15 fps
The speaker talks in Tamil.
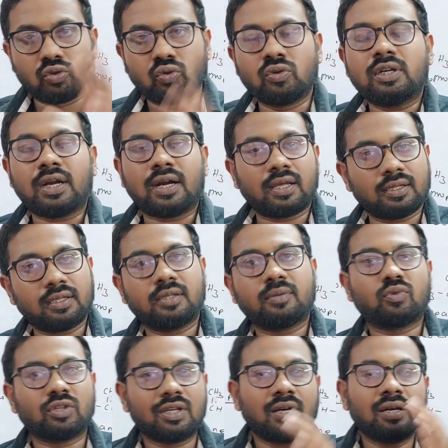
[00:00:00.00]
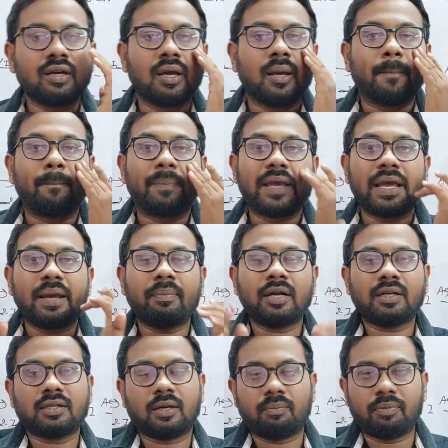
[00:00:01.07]
ஜூன் நாலாம் தேதி முடி தான்
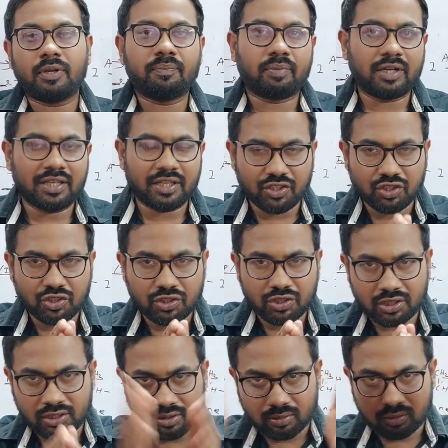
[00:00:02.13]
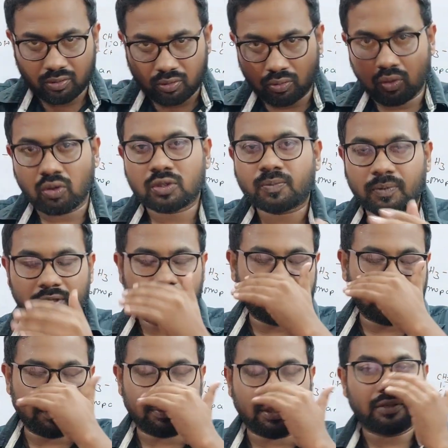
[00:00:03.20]
பேமெண்ட் கம்ப்ளீட் பண்ணி ரெஜிஸ்ட்ரேஷன் க்ளோஸ் பண்ணுற
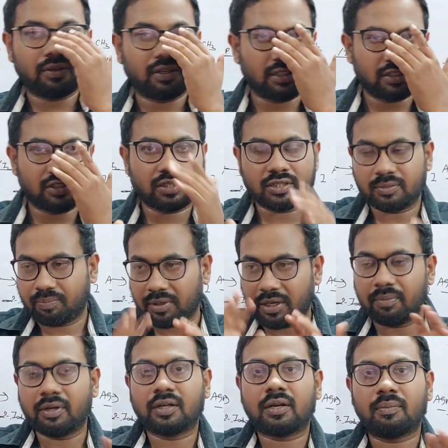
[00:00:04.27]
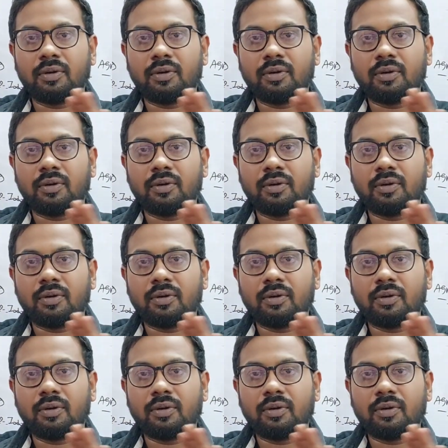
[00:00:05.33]
டைம் அதாவது ரெஜிஸ்ட்ரேஷன் பேமெண்ட்